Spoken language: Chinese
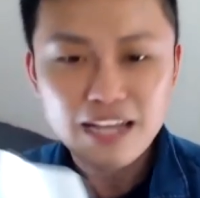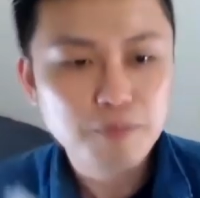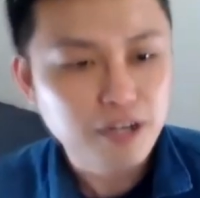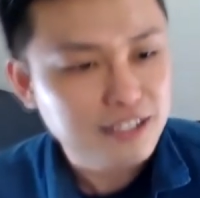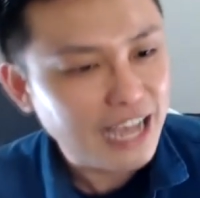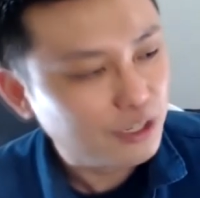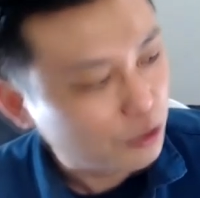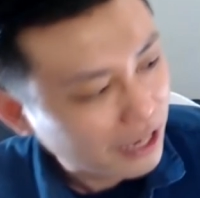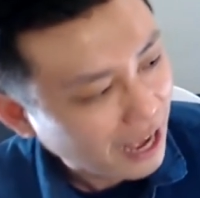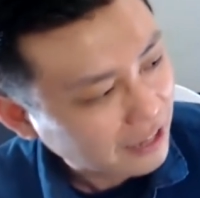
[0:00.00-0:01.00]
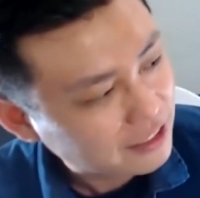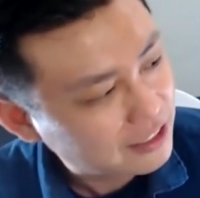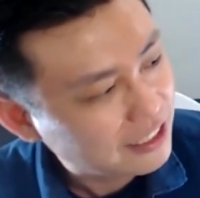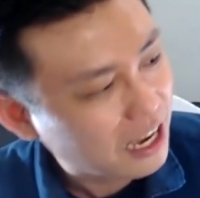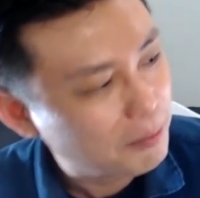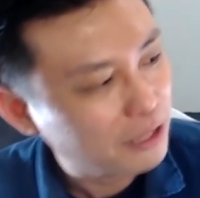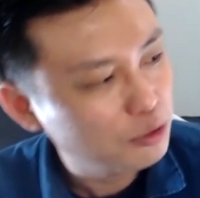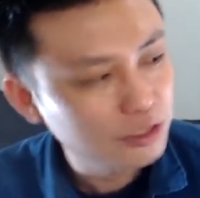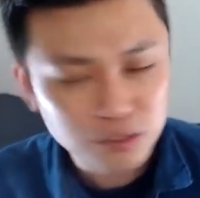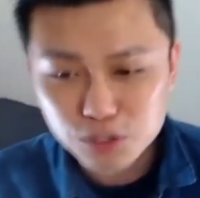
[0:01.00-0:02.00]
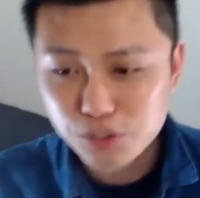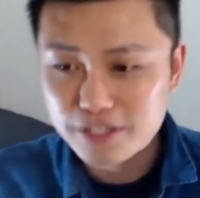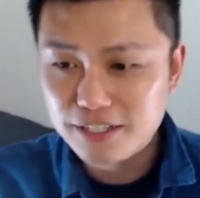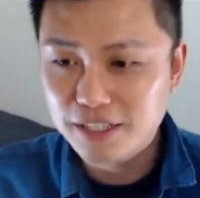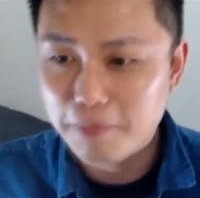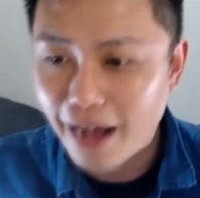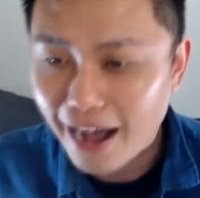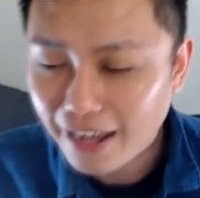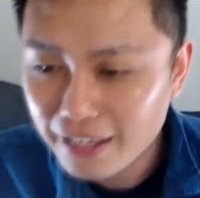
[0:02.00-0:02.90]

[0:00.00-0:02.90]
没有人猜对啊！其实应该有蛮多人都是选这个的吧？